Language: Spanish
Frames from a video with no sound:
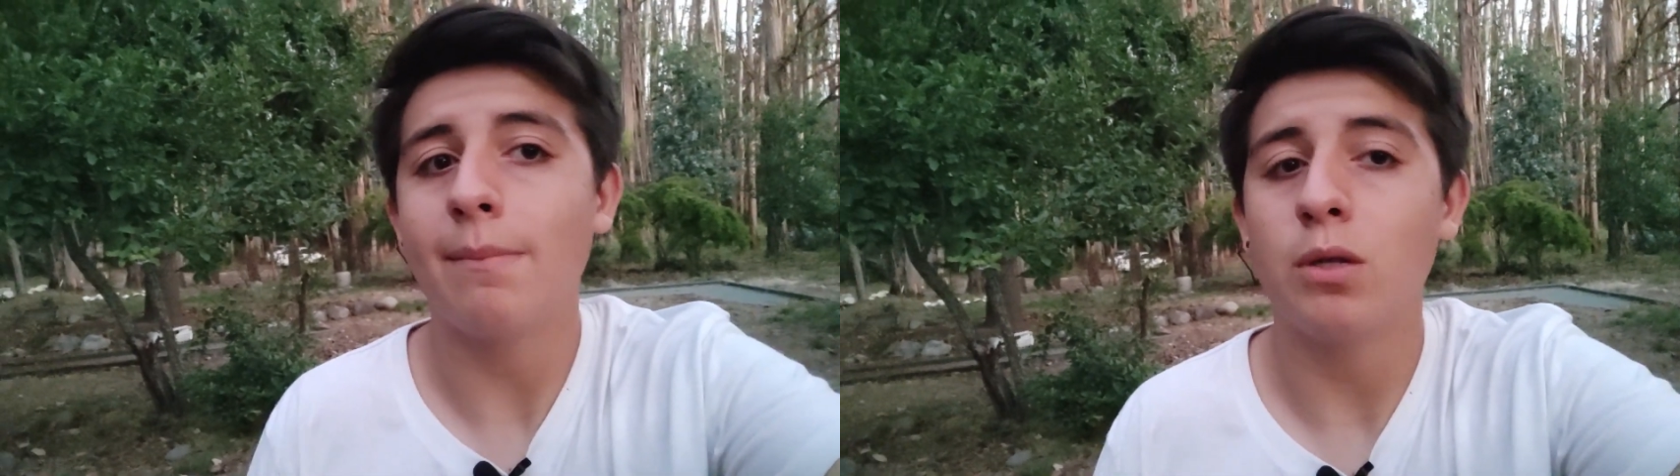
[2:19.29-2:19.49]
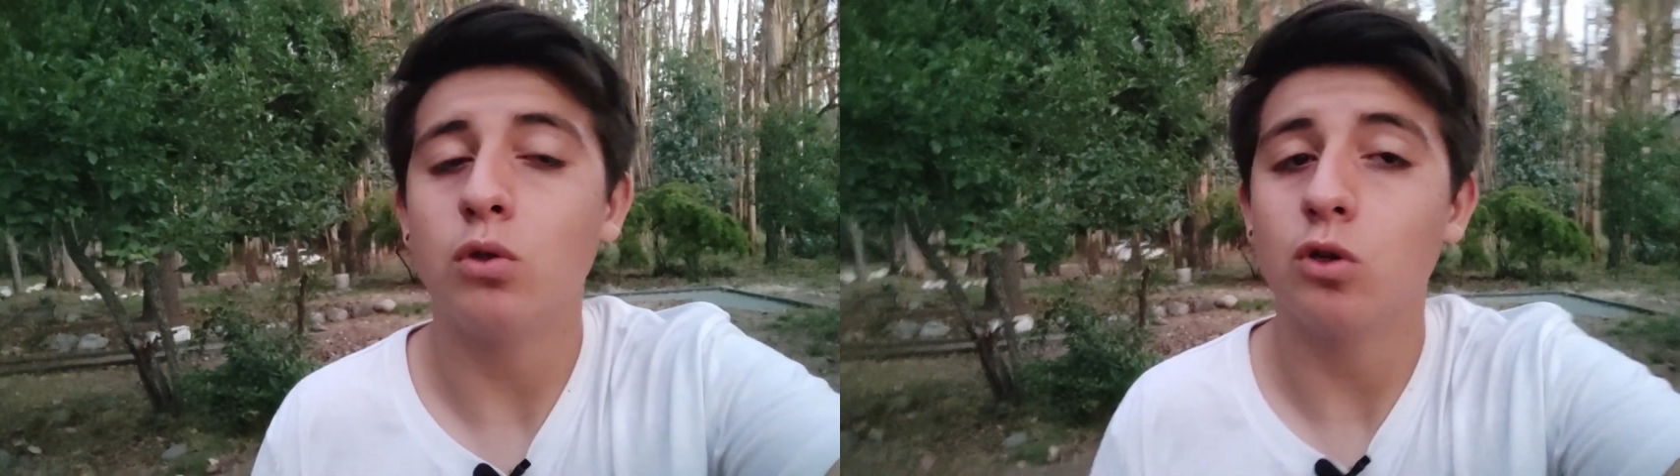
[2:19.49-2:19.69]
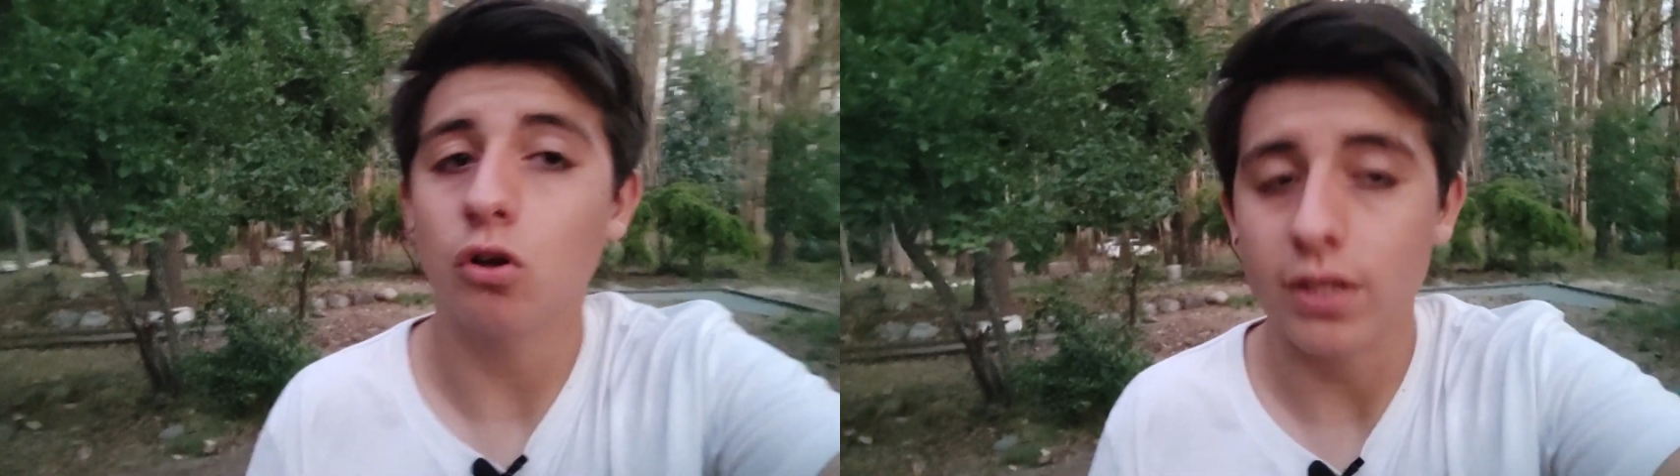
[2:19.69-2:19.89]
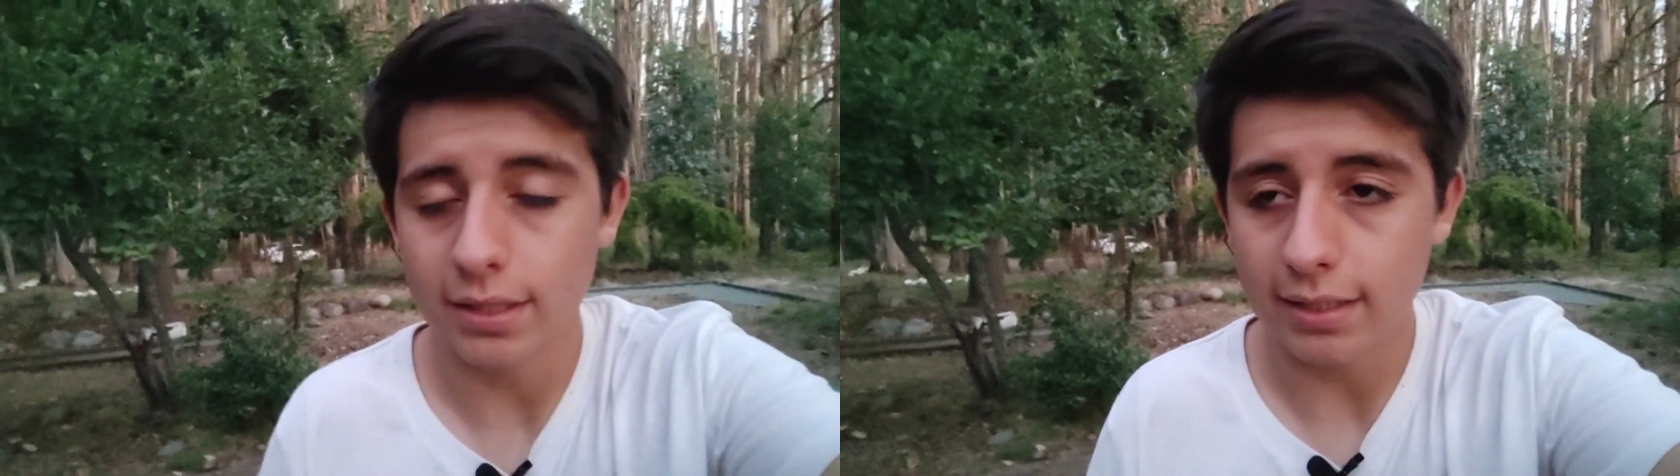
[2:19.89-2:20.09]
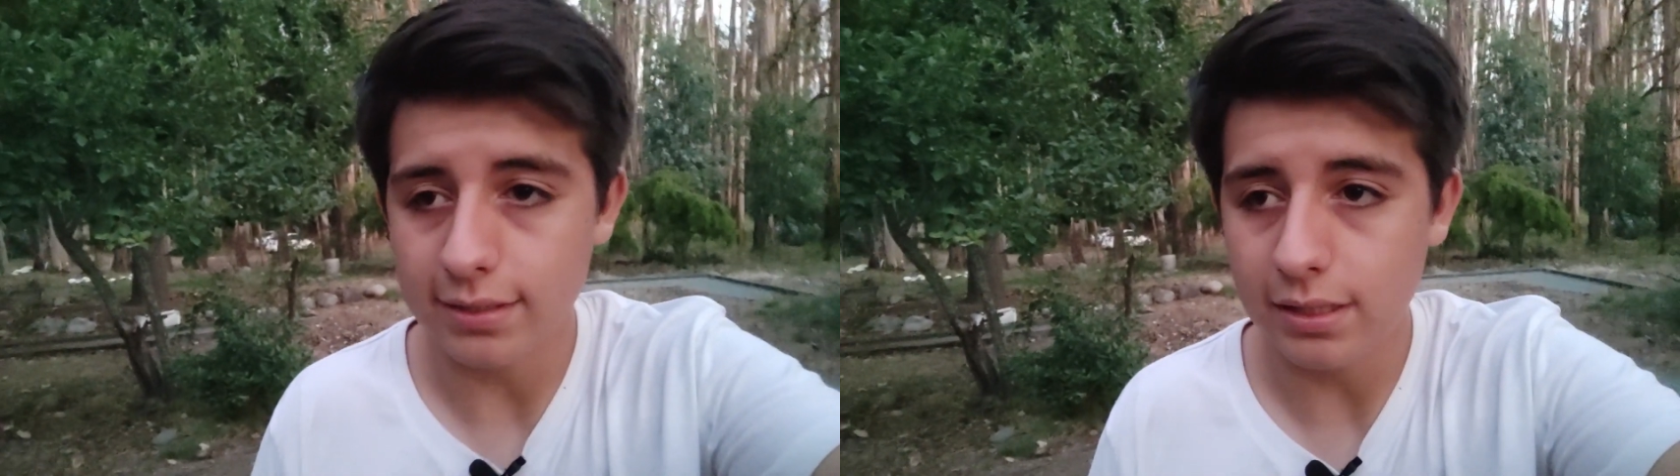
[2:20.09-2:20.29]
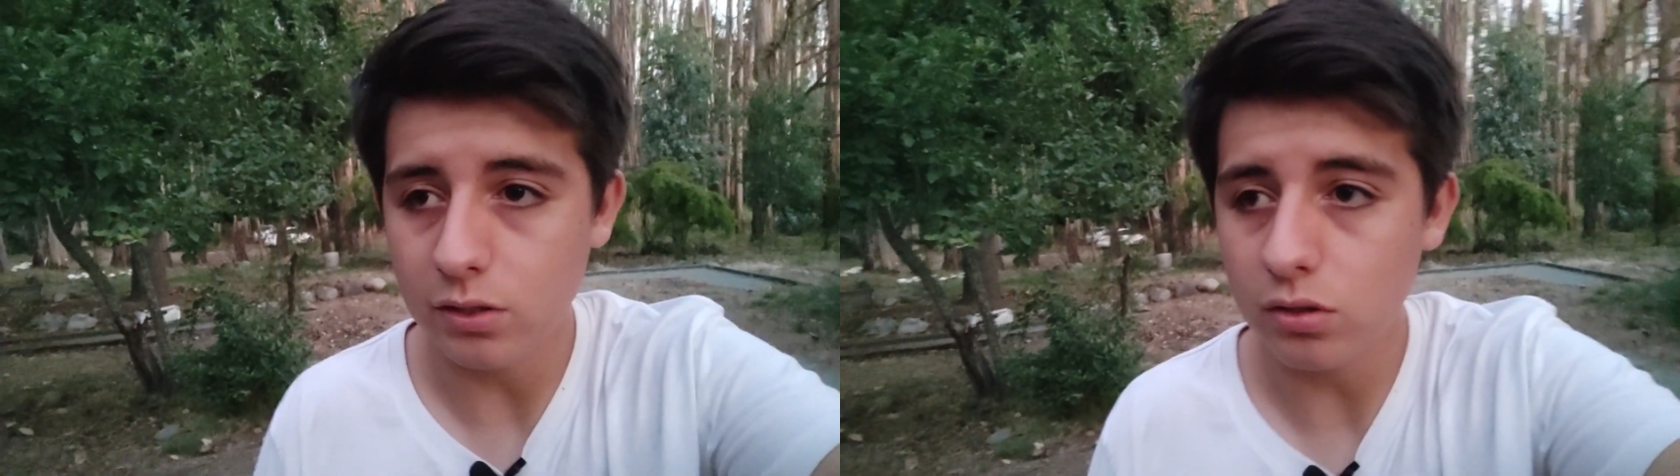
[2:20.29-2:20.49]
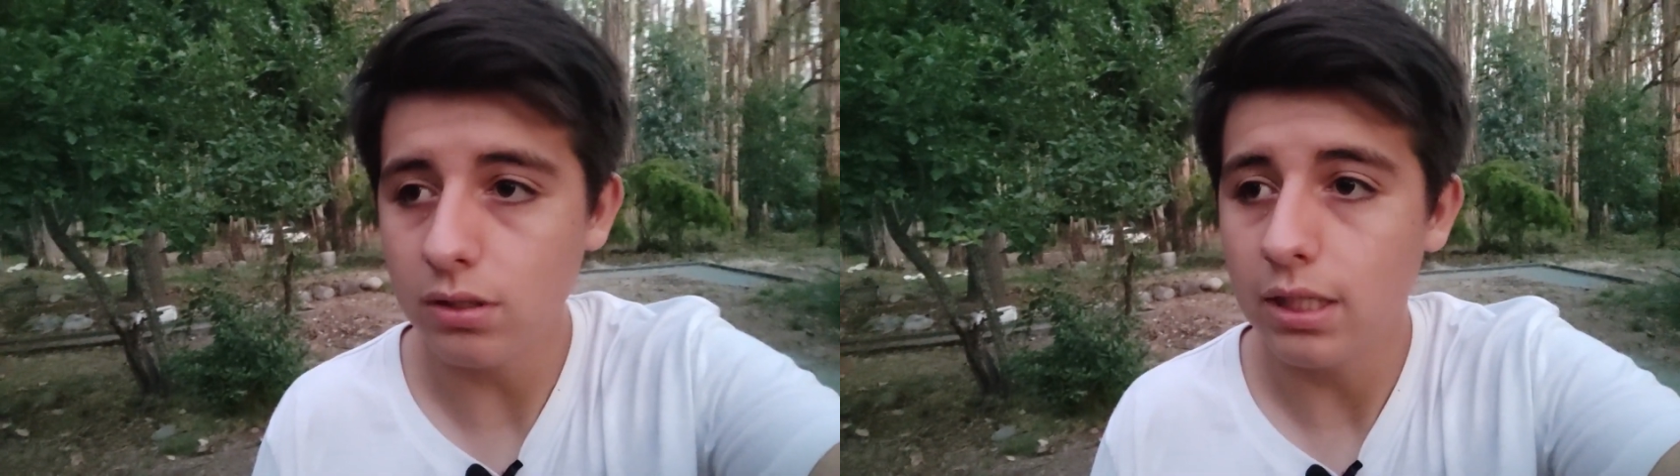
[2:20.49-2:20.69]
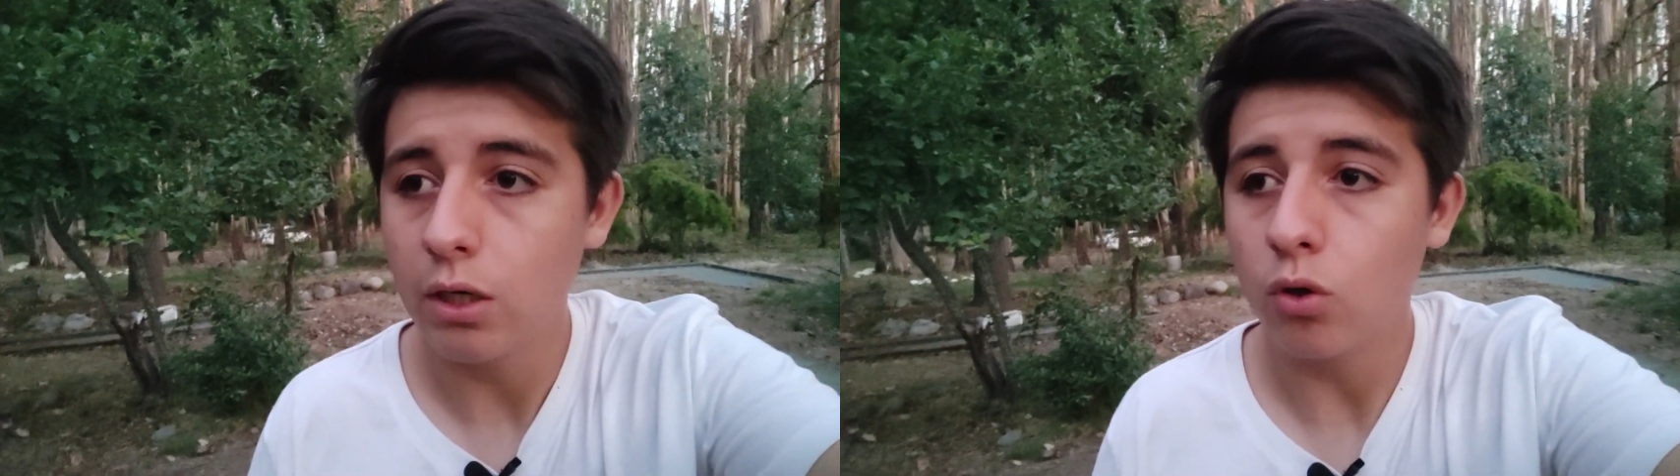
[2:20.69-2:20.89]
al minuto 95.